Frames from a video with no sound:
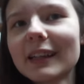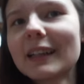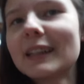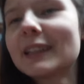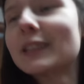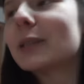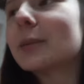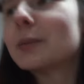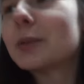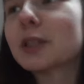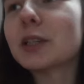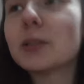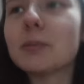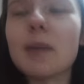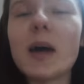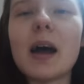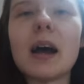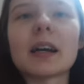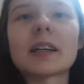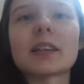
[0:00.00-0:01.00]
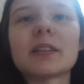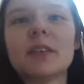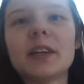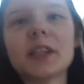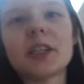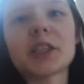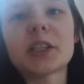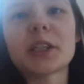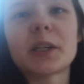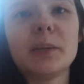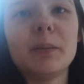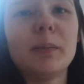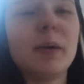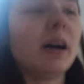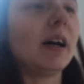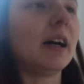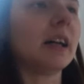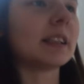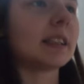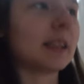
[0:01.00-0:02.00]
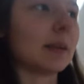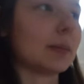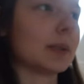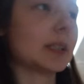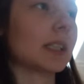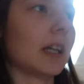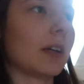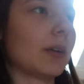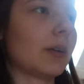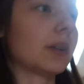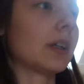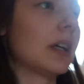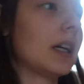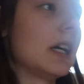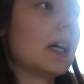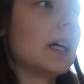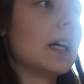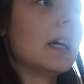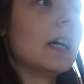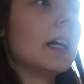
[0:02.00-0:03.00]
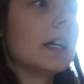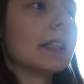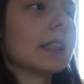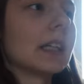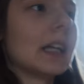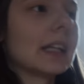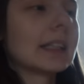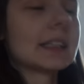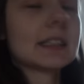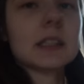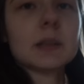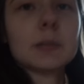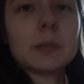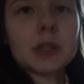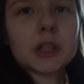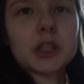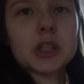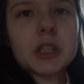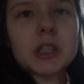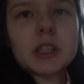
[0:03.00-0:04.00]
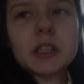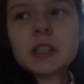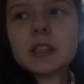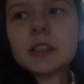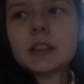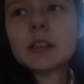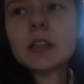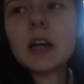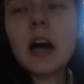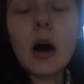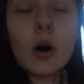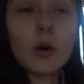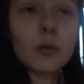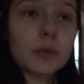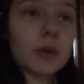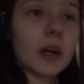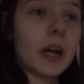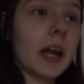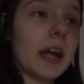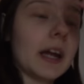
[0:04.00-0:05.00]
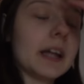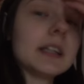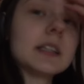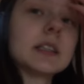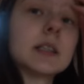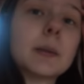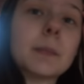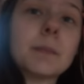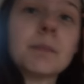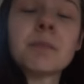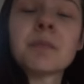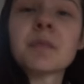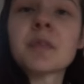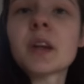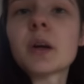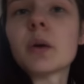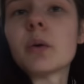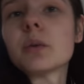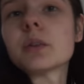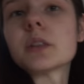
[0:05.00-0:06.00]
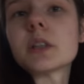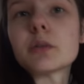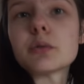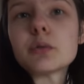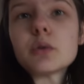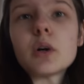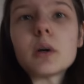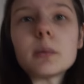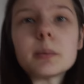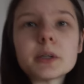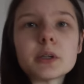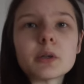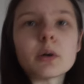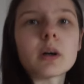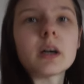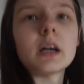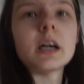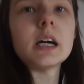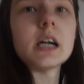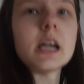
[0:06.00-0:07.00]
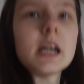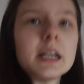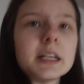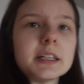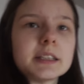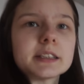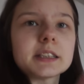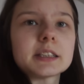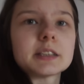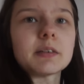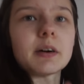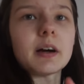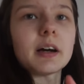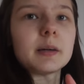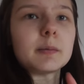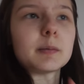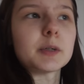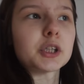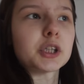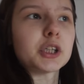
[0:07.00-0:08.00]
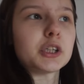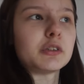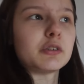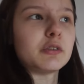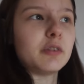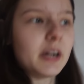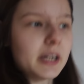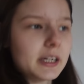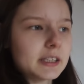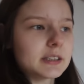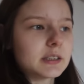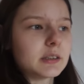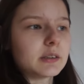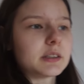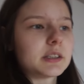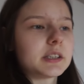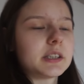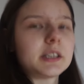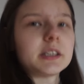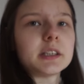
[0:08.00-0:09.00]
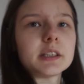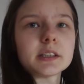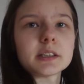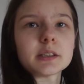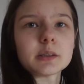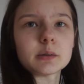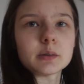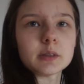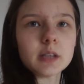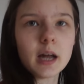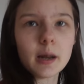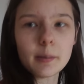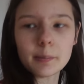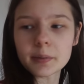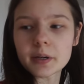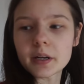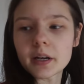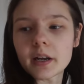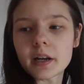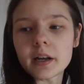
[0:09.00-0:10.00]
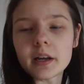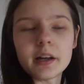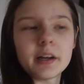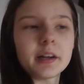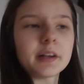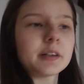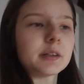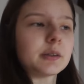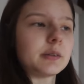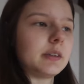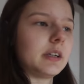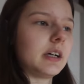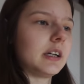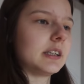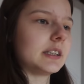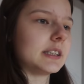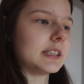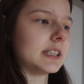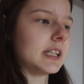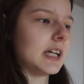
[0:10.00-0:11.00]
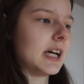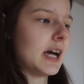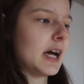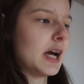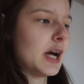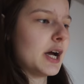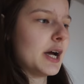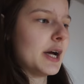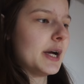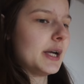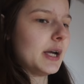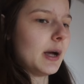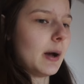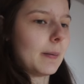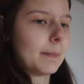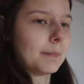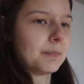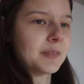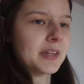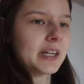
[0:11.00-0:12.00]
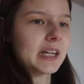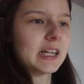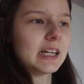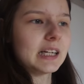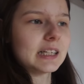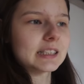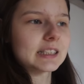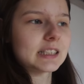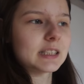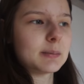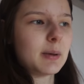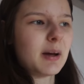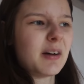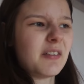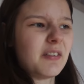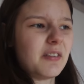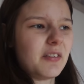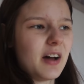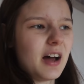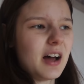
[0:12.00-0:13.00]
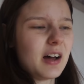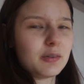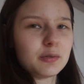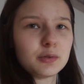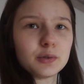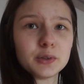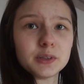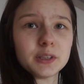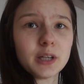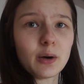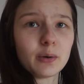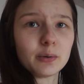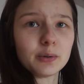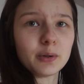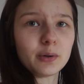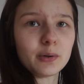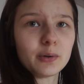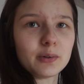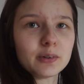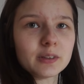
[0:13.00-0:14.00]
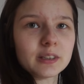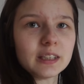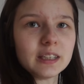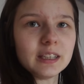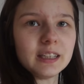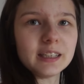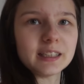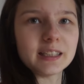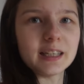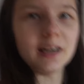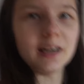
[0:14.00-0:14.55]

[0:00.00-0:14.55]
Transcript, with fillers: alles hübsch gemacht, Wäsche gemacht, habe jetzt gerade auch die letzte Maschine aufgehängt und davor habe ich noch zwei Maschinen wegsortiert und abgehängt und alles. Ja, Lias Zimmer war vorhin auch noch ordentlich,